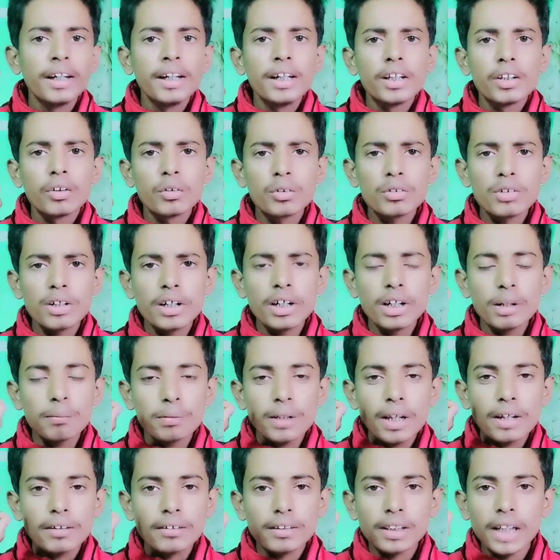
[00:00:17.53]
दोस्तों अगर आप
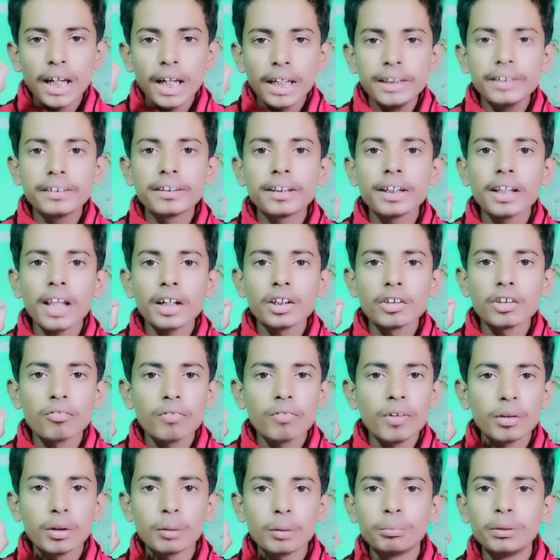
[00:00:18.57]
क्लास नाइन से क्लास ट्वेल्व
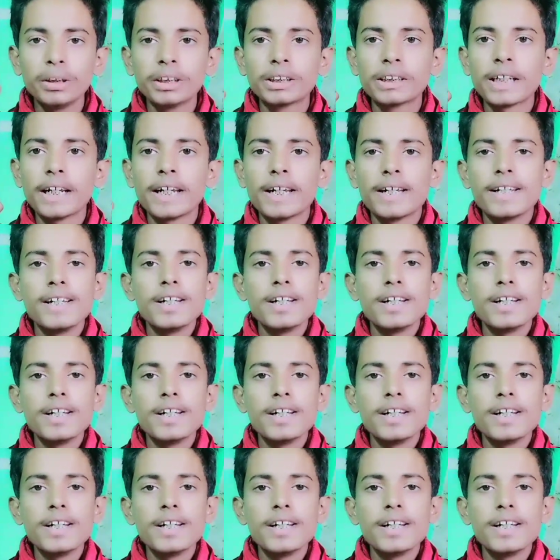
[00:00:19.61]
के बीच हैं